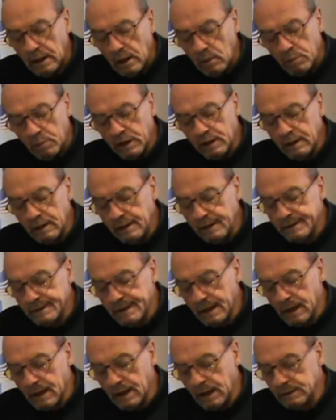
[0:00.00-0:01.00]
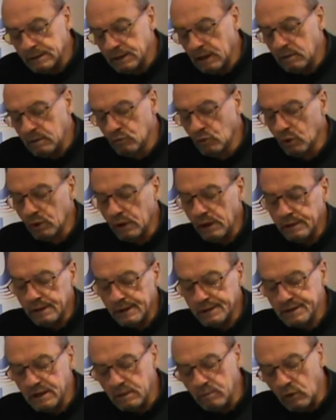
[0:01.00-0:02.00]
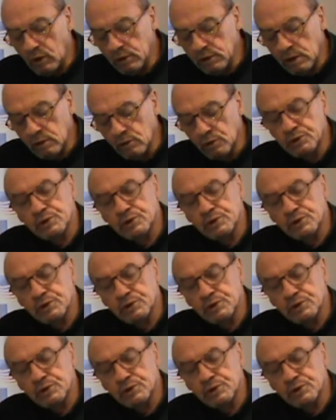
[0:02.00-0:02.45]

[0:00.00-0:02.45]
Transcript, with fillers: perché gli steccati e i muri testimoniano